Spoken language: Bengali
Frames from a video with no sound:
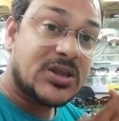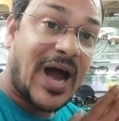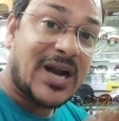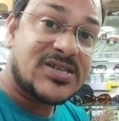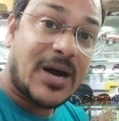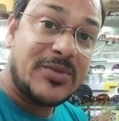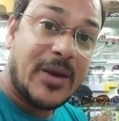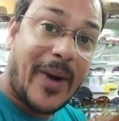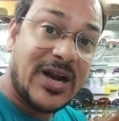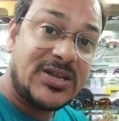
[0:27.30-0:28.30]
তার সামনে
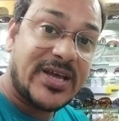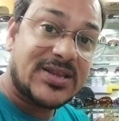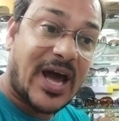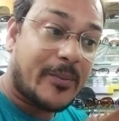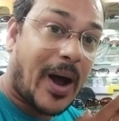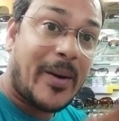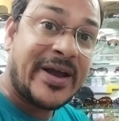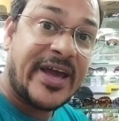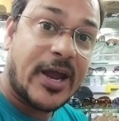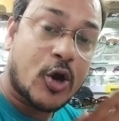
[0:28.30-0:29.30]
বাড়িতে তার
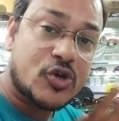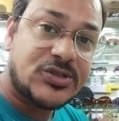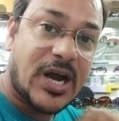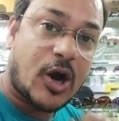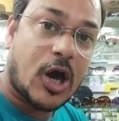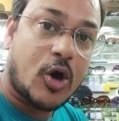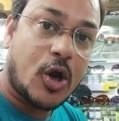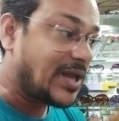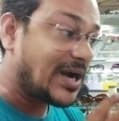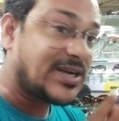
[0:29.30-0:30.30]
বাবাকে হেনস্থা করা
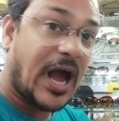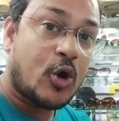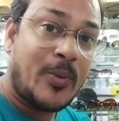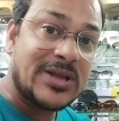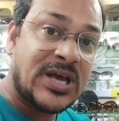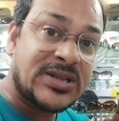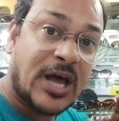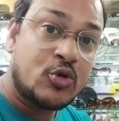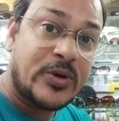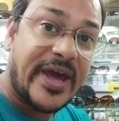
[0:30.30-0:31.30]
হলো তার ঠাকুমা তার
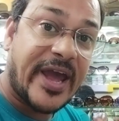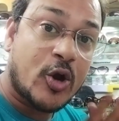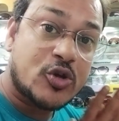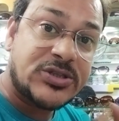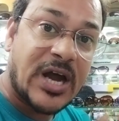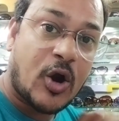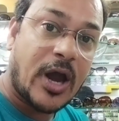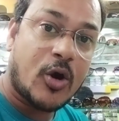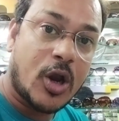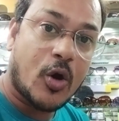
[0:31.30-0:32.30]
দাদুকে হেনস্থা
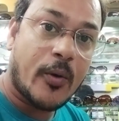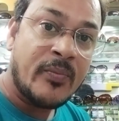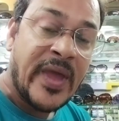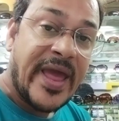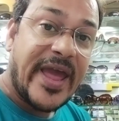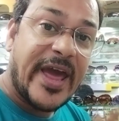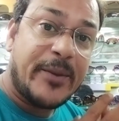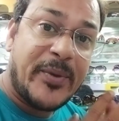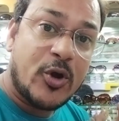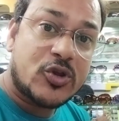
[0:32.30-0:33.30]
করা হলো এর
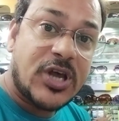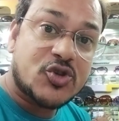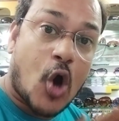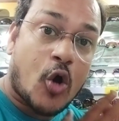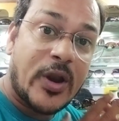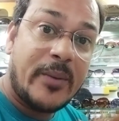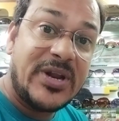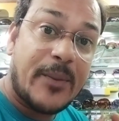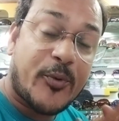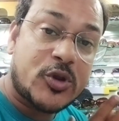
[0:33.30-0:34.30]
বিরুদ্ধে সকলে
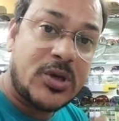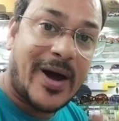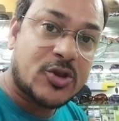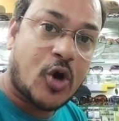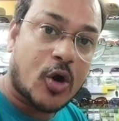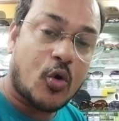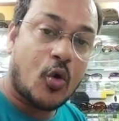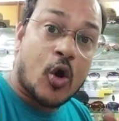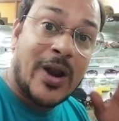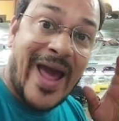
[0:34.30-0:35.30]
মিলে প্রতিবাদ করো
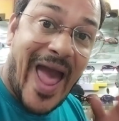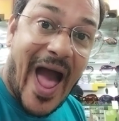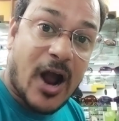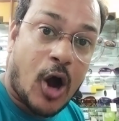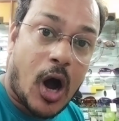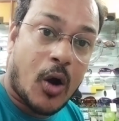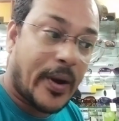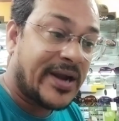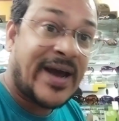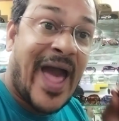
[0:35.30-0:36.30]
সকলে এক হও
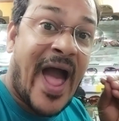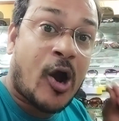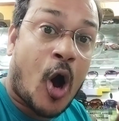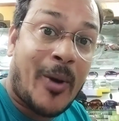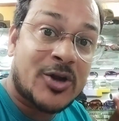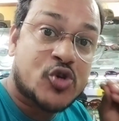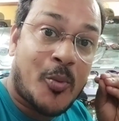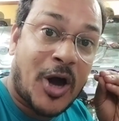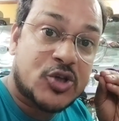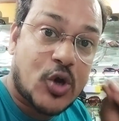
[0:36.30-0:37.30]
এটা এক হবার
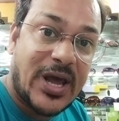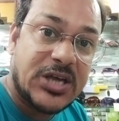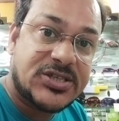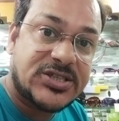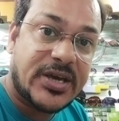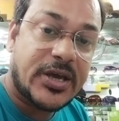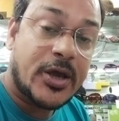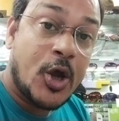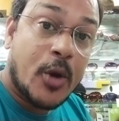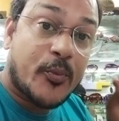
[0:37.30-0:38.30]
সময় চলে এসছে
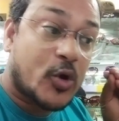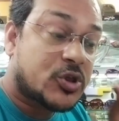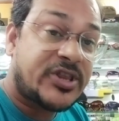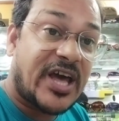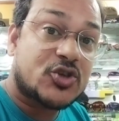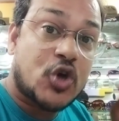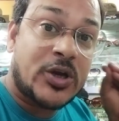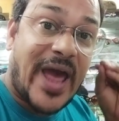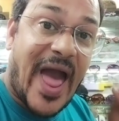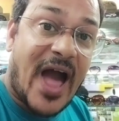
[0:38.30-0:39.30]
প্রত্যেকজন
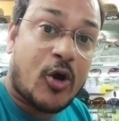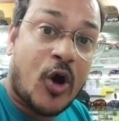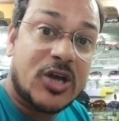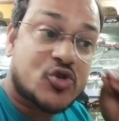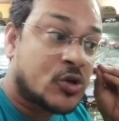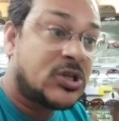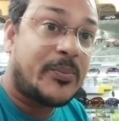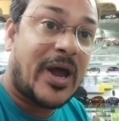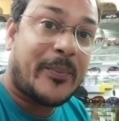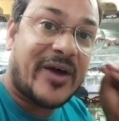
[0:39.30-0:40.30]
এক হয়ে
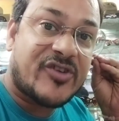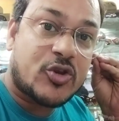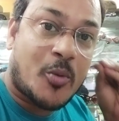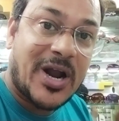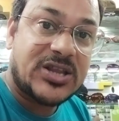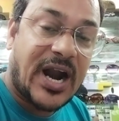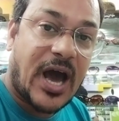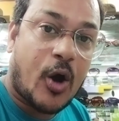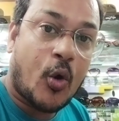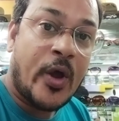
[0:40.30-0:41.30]
সন্দীপের পাশে তোমরা
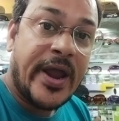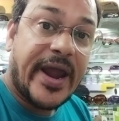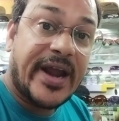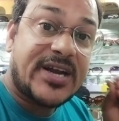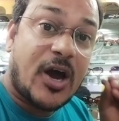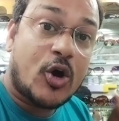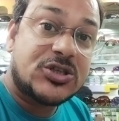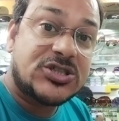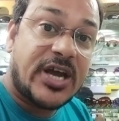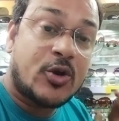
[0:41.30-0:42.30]
দাঁড়াও এটা
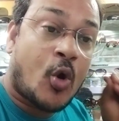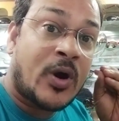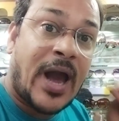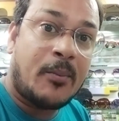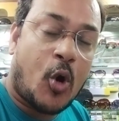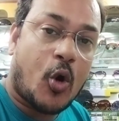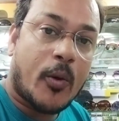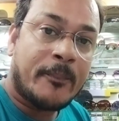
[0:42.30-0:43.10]
হচ্ছে নোংরামো